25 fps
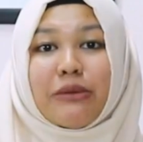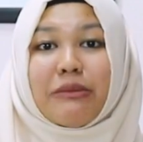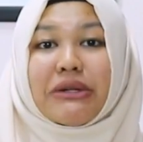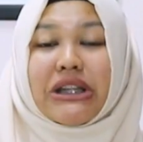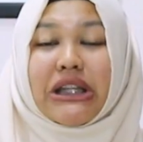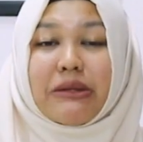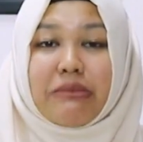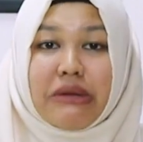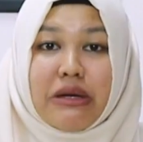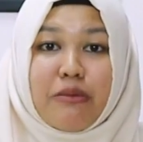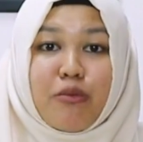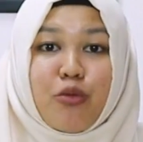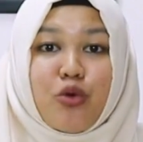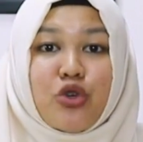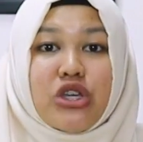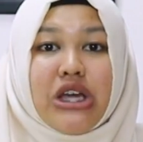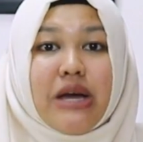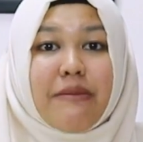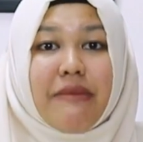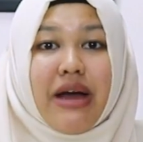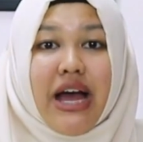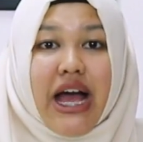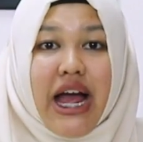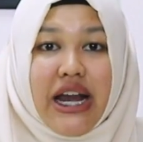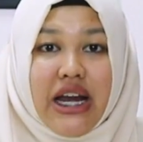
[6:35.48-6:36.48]
teman-teman punya
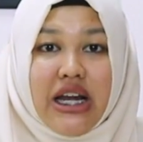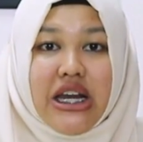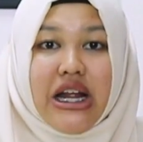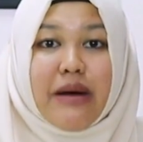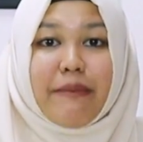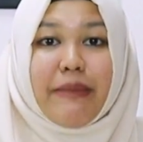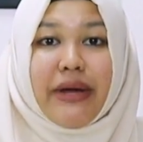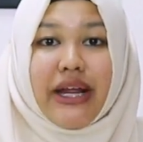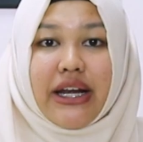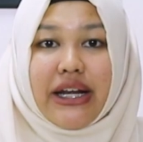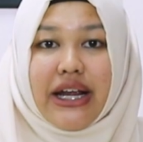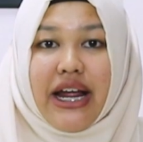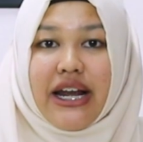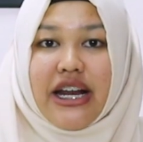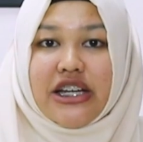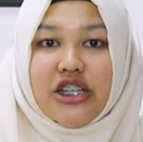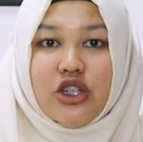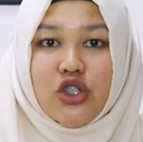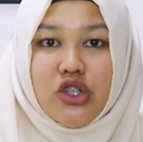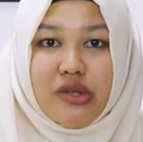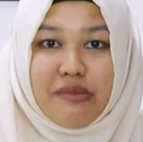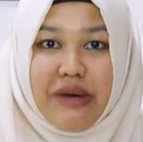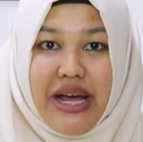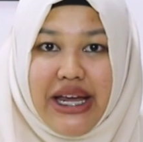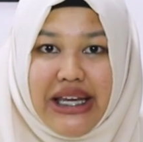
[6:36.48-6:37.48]
makanan yang pengen Kanesha
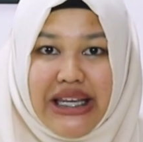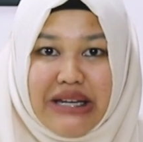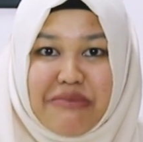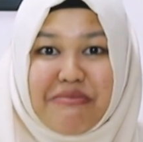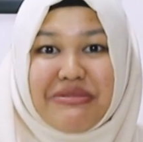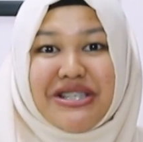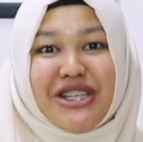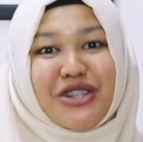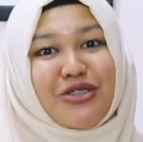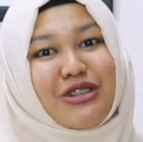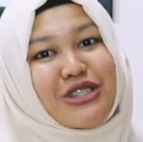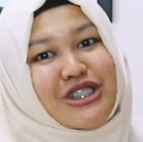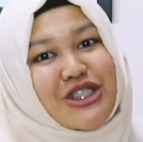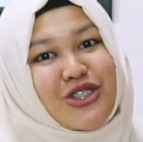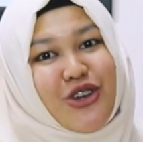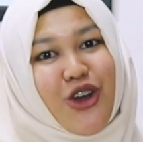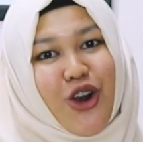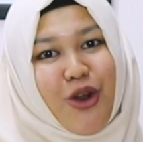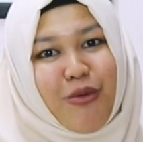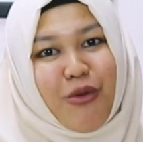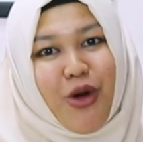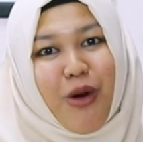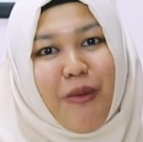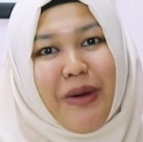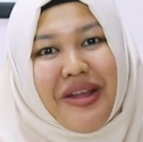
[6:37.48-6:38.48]
cobain, bisa tulis di
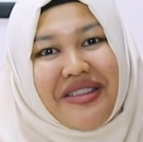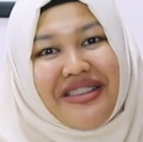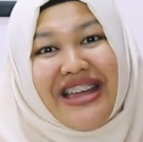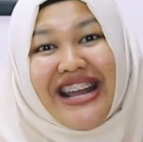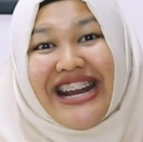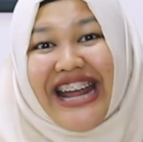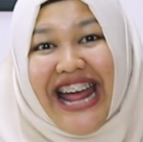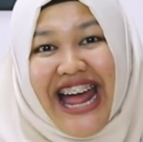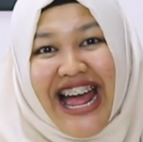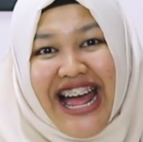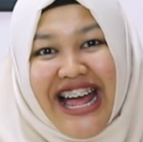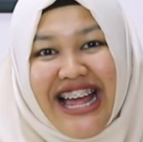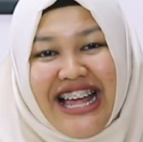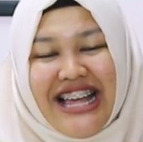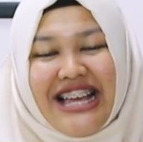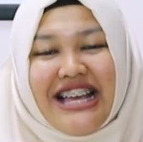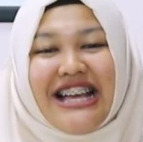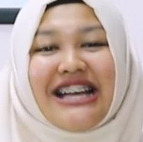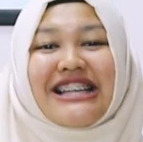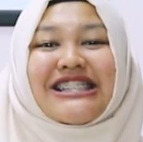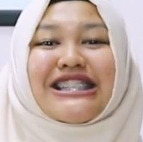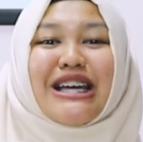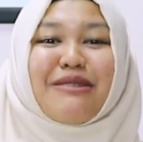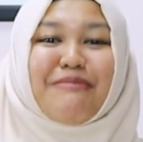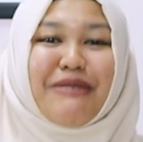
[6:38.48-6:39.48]
kolom komentar ya.
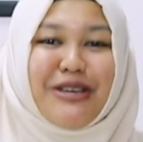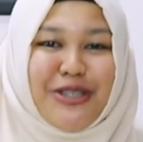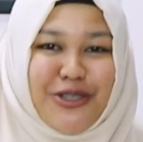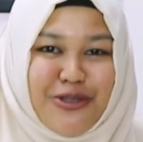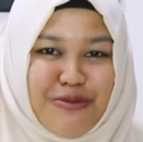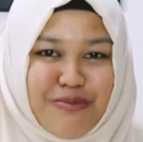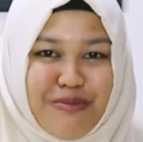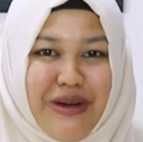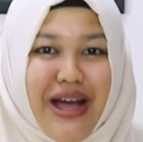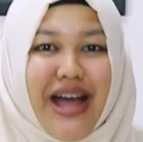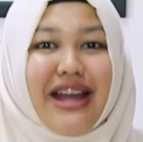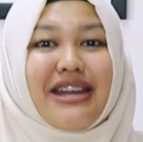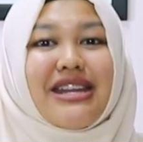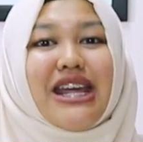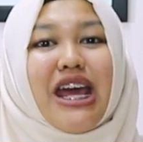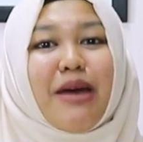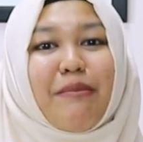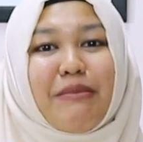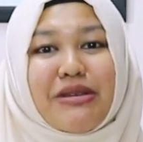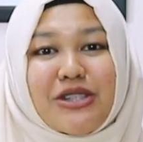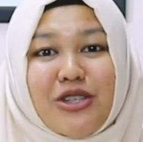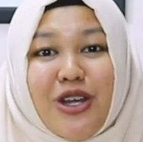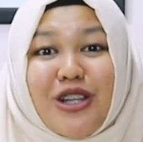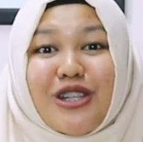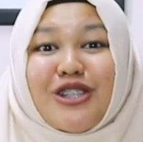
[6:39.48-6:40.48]
Sampai jumpa di
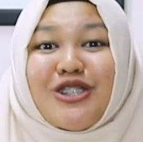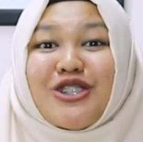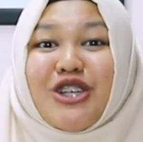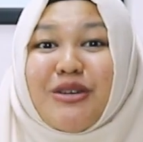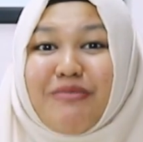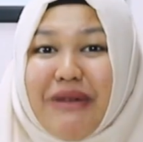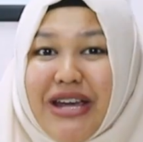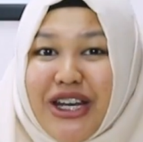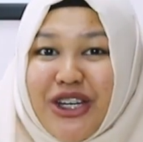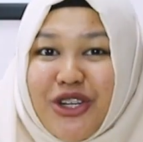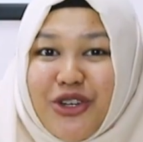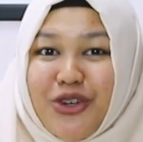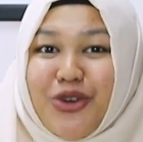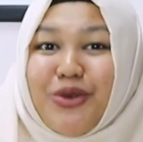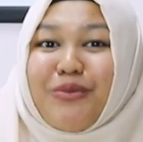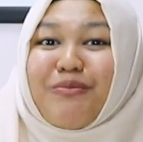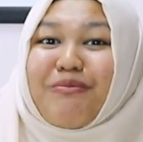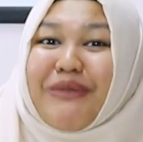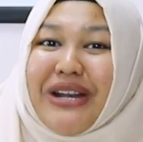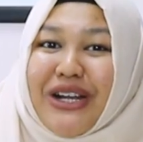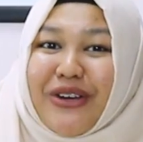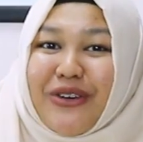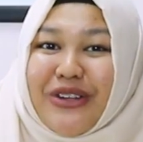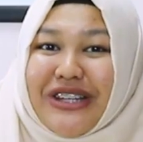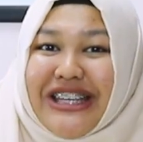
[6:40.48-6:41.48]
episode Cobain Yuk
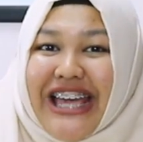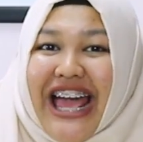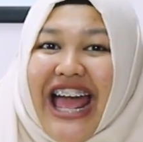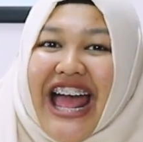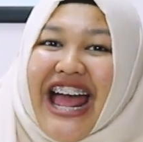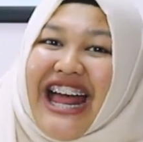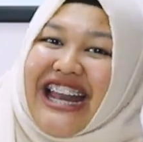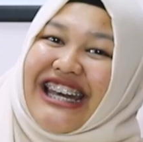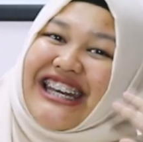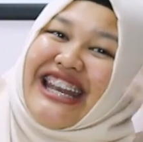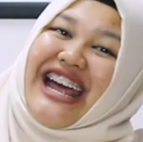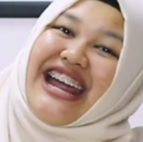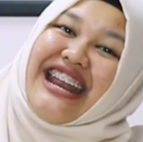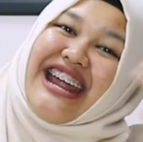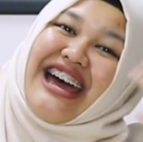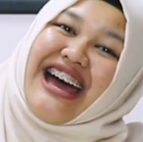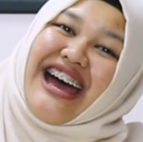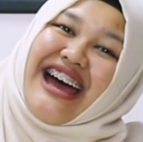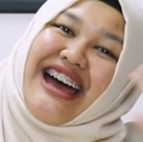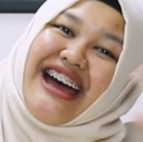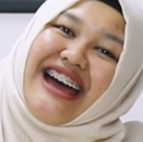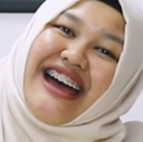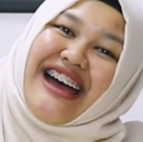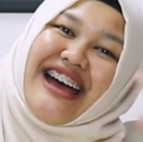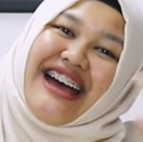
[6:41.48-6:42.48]
berikutnya.
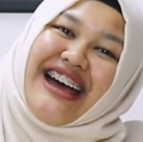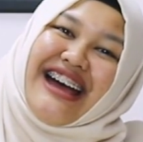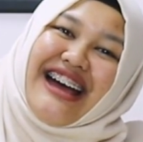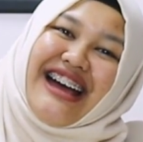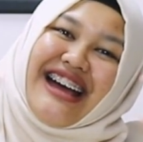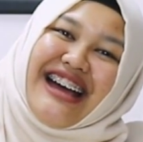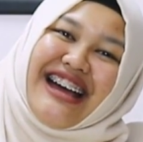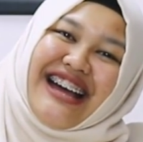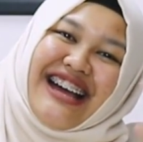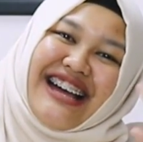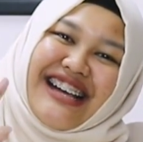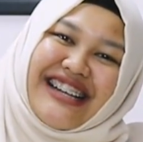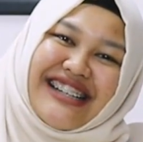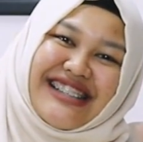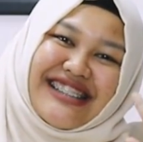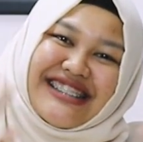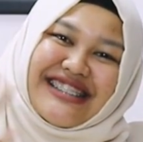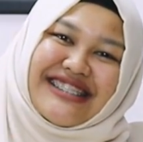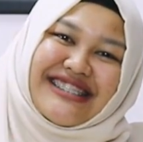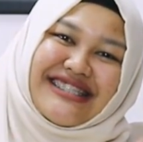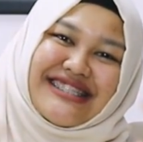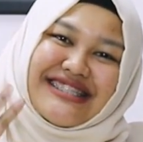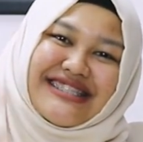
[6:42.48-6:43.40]
Dadah!